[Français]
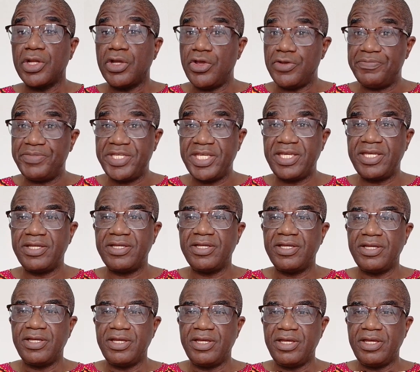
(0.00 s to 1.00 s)
Eh bien,
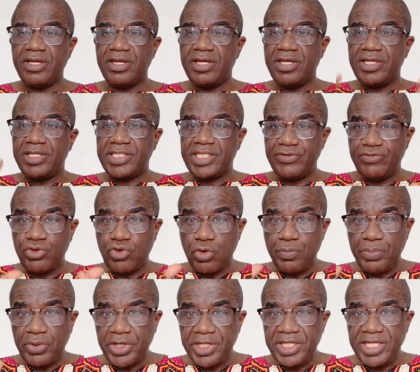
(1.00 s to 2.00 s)
si vous
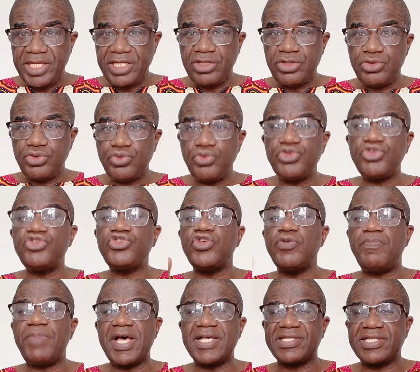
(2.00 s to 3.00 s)
comprenez tout ce qui se
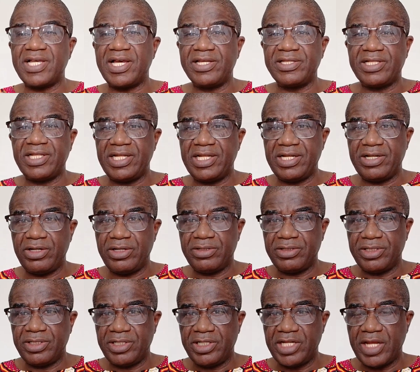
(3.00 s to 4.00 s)
passe entre
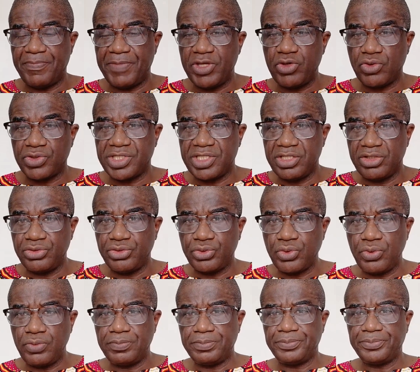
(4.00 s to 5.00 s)
les pays
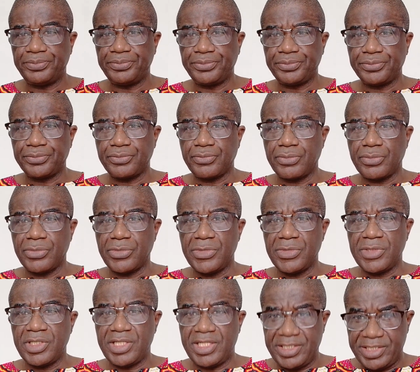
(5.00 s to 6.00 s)
occidentaux
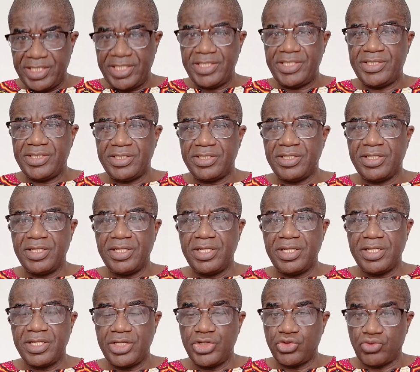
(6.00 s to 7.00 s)
qui disent
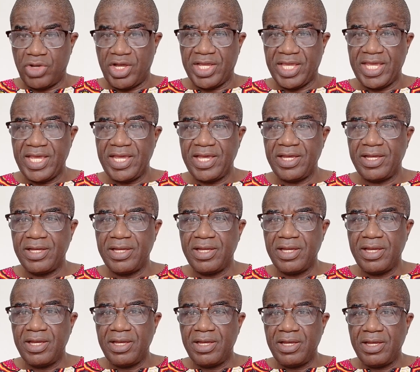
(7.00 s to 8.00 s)
qu'ils sont en guerre,
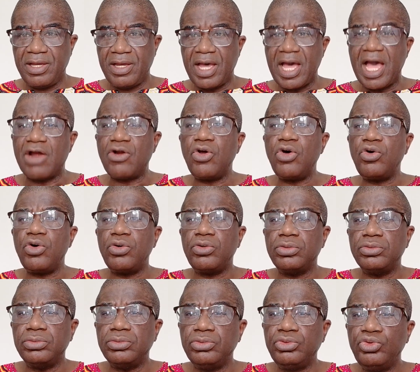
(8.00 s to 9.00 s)

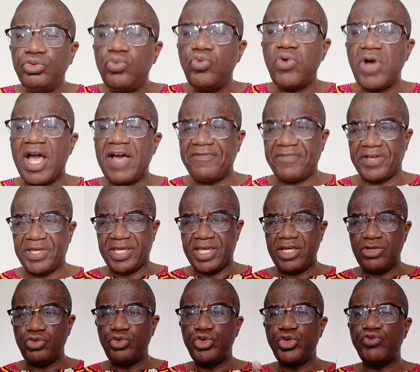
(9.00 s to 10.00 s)
alors nous,
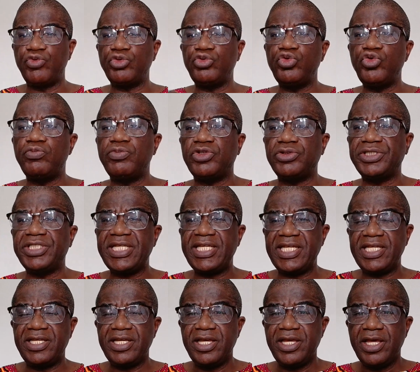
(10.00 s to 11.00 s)
Africains, nous devons nous
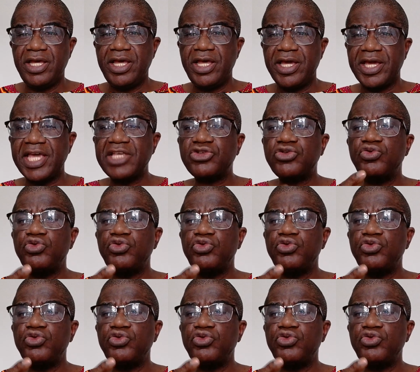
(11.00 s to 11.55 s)
demander qu'est-ce